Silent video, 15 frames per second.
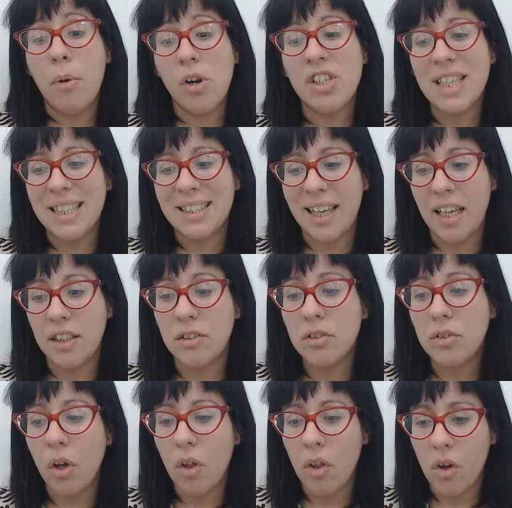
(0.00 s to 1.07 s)
bolsas en
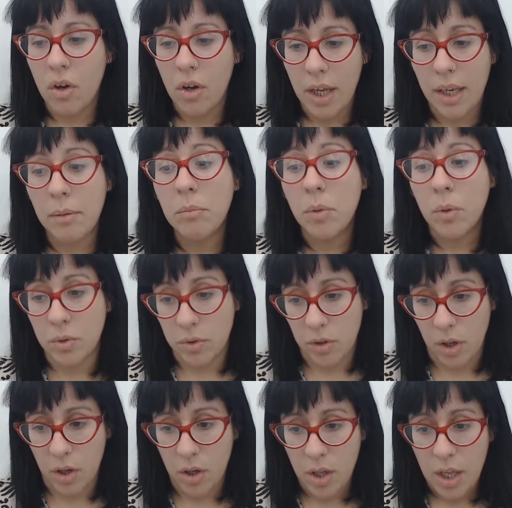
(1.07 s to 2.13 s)
todo el mundo.